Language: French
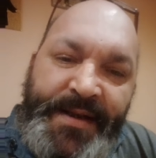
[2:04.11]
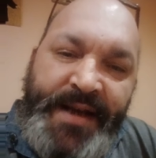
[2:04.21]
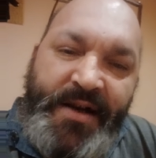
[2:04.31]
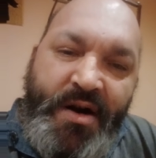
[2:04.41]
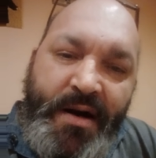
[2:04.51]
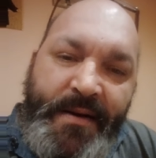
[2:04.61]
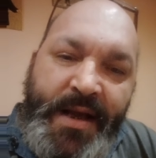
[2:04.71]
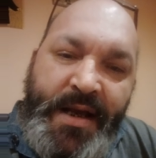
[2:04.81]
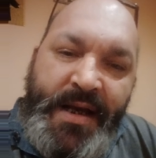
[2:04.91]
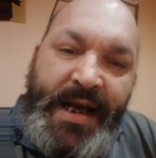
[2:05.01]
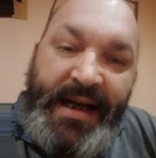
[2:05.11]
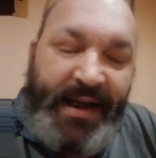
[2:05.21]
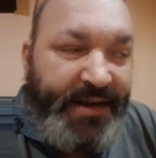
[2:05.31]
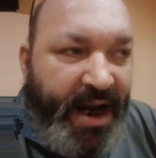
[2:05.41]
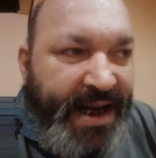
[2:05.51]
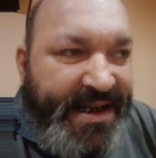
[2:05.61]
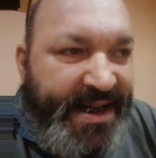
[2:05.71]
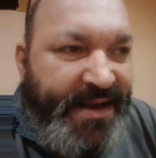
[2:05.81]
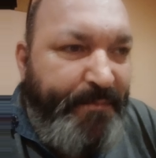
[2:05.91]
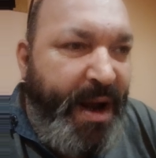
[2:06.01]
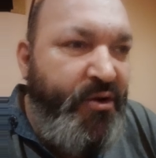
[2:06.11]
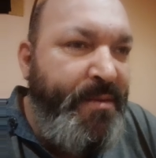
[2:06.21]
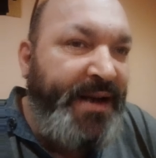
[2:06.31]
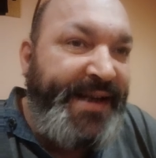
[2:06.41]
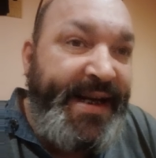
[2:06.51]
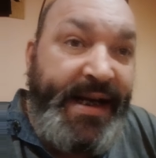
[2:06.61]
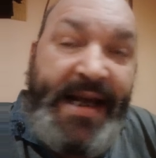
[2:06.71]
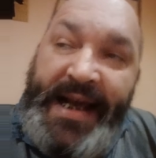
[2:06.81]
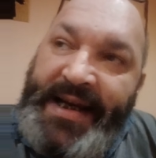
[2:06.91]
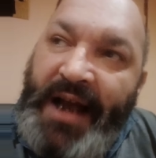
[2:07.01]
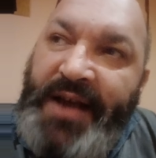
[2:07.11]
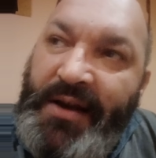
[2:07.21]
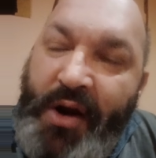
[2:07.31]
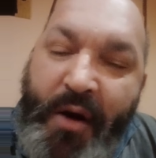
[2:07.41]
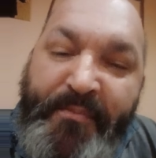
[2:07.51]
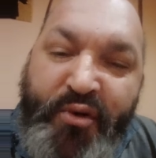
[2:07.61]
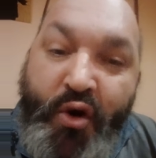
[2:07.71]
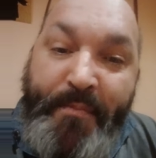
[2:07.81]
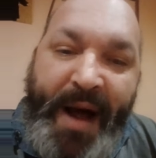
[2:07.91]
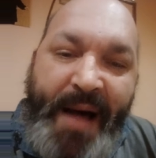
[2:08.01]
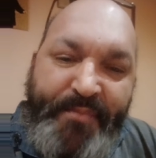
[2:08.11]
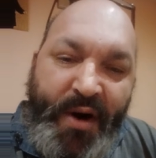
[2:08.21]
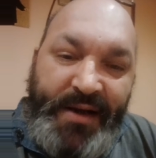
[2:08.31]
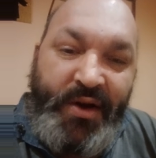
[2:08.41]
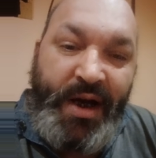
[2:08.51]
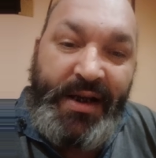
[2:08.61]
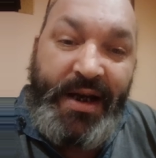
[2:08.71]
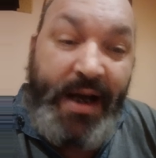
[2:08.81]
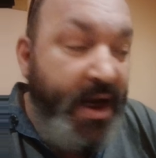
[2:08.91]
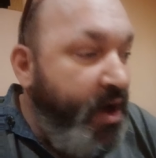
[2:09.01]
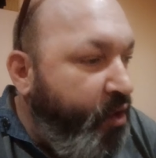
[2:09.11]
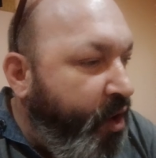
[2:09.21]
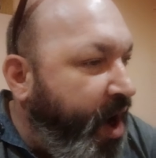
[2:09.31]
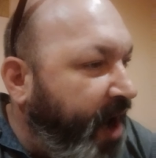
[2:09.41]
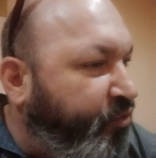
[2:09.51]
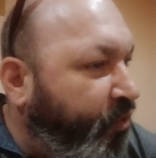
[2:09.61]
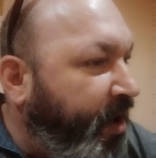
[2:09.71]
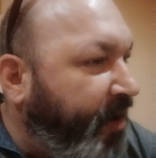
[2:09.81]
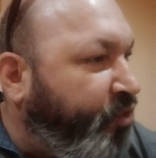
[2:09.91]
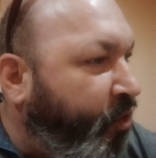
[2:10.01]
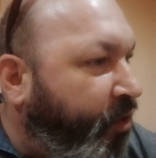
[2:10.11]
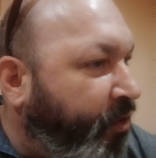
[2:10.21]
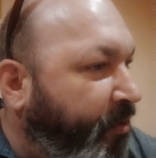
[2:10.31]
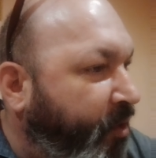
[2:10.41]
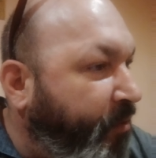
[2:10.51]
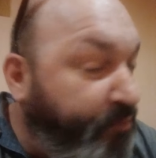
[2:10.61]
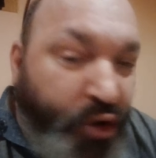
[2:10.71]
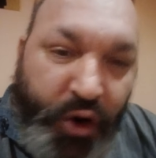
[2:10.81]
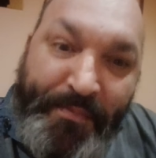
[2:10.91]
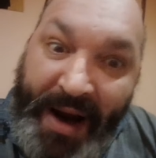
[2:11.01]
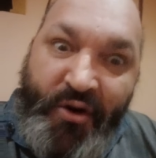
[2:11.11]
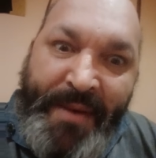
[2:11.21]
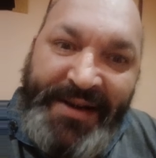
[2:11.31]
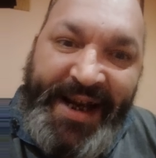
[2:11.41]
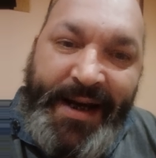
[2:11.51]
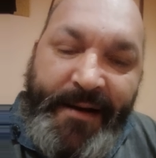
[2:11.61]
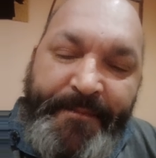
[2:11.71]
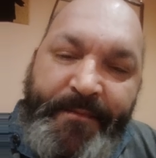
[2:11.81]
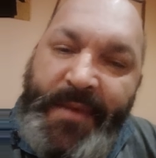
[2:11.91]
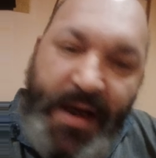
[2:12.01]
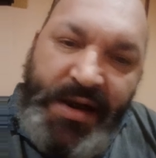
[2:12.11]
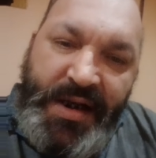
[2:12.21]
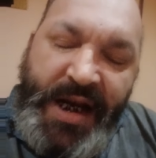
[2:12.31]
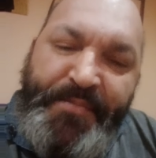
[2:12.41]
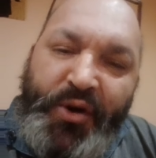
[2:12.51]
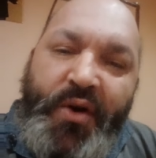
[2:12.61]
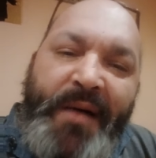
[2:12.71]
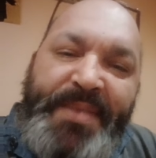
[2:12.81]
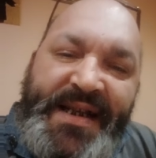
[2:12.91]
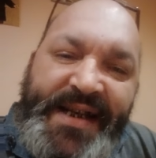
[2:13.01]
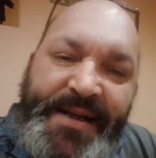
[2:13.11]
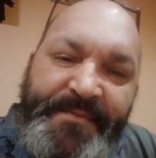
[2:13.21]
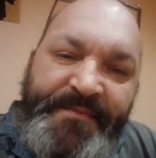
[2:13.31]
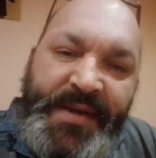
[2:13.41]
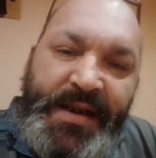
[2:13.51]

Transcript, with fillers: D'accord Quand tu as un assistant parlementaire et quand tu as un boulot par rapport à ton, à ton boulot de parlementaire, il peut te remplacer.